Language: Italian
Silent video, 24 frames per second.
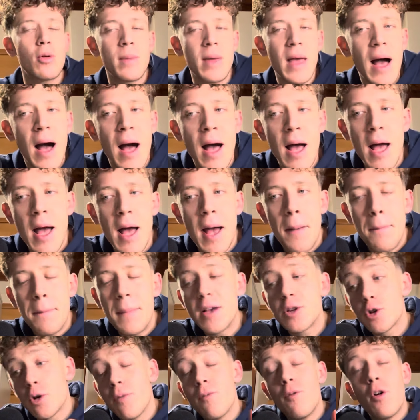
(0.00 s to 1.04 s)
mi ha, mi ha
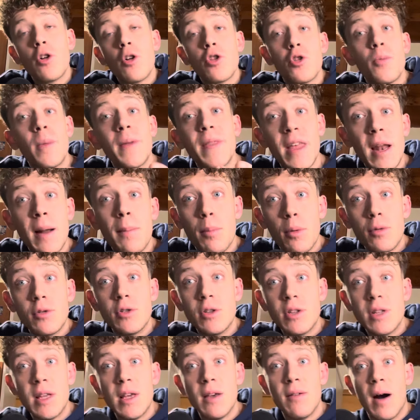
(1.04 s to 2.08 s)
sconvolto in maniera
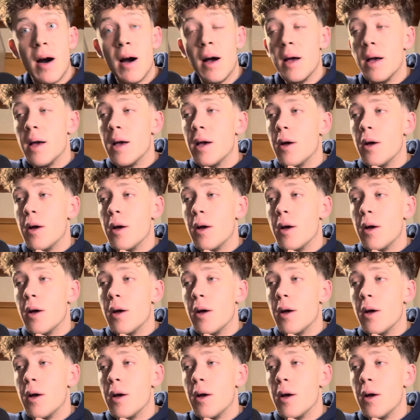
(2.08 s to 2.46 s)
positiva,